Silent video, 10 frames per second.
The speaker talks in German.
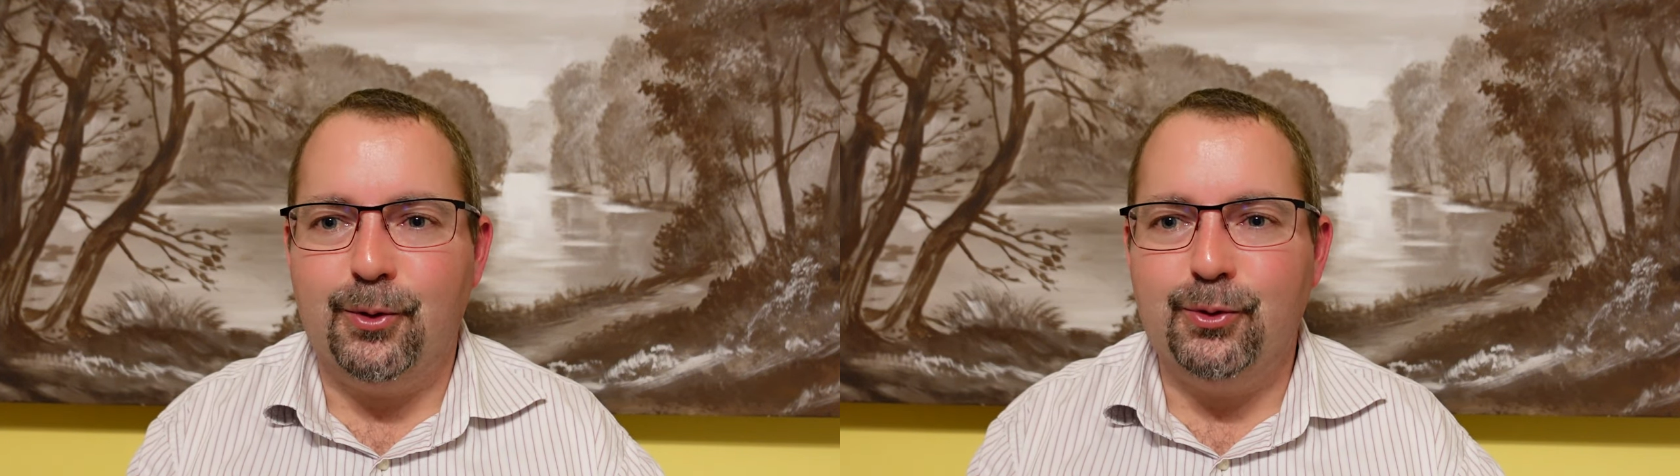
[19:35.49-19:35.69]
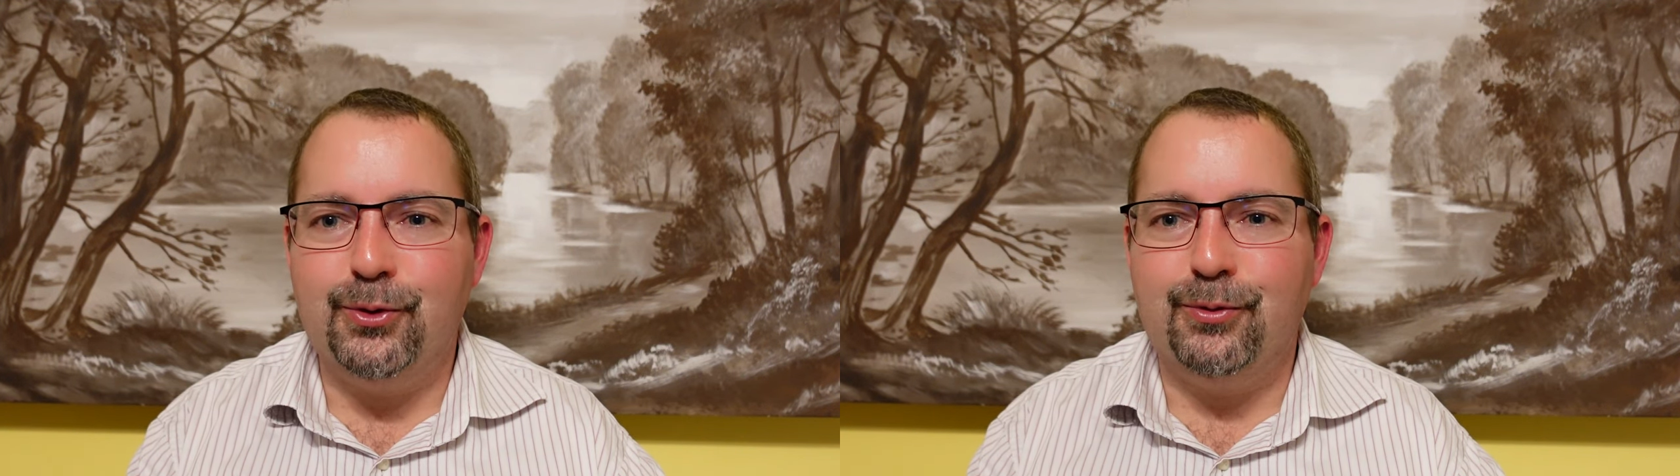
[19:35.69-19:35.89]

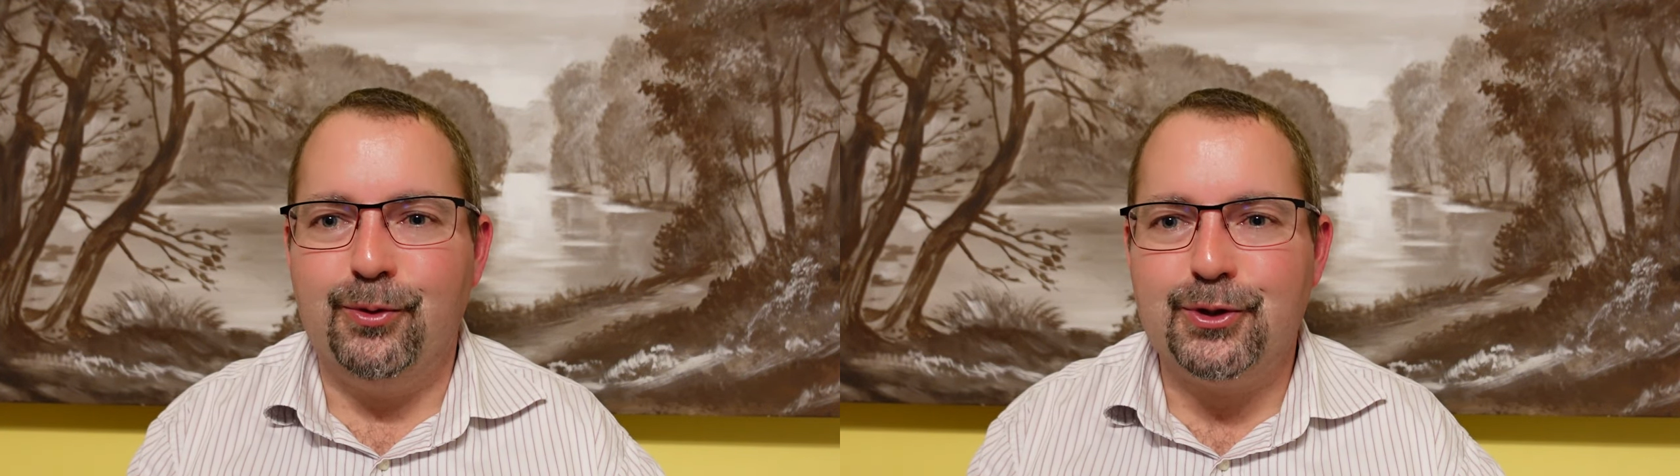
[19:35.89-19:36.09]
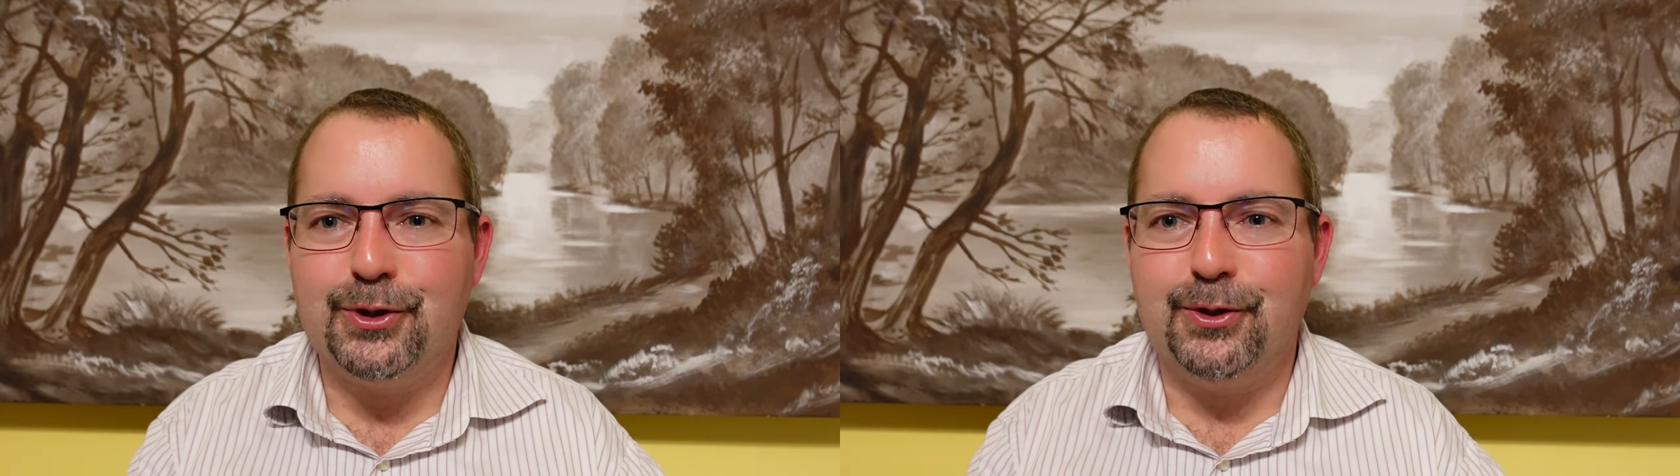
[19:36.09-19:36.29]
und
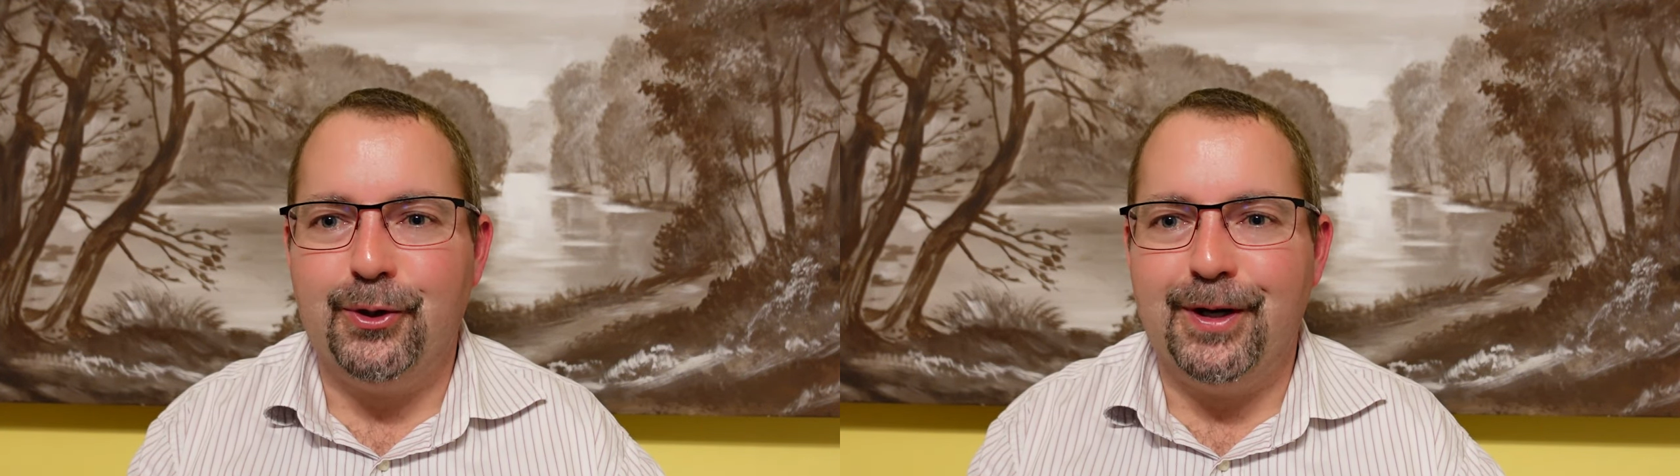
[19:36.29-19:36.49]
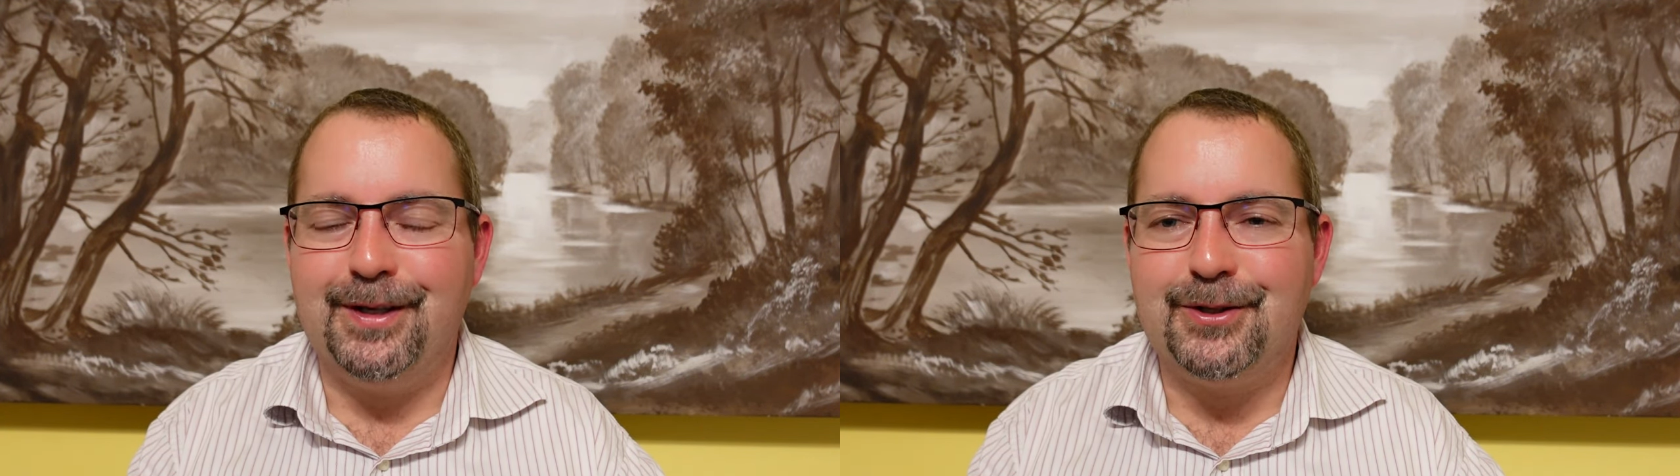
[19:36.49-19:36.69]
wünsche euch
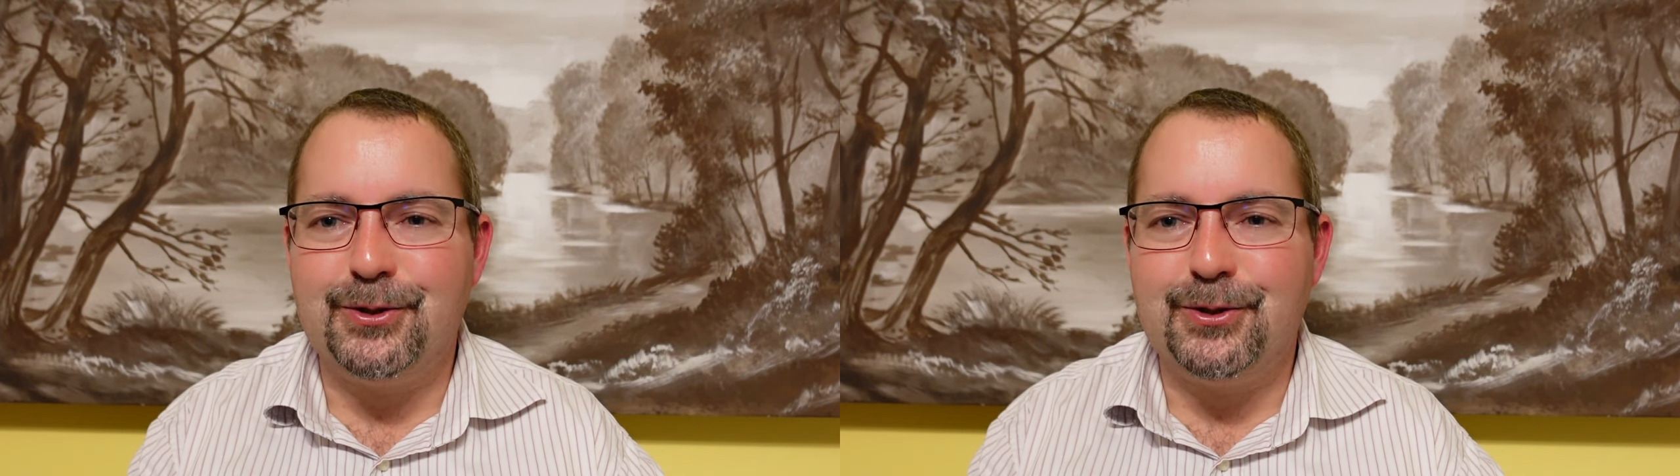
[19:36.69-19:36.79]
noch einen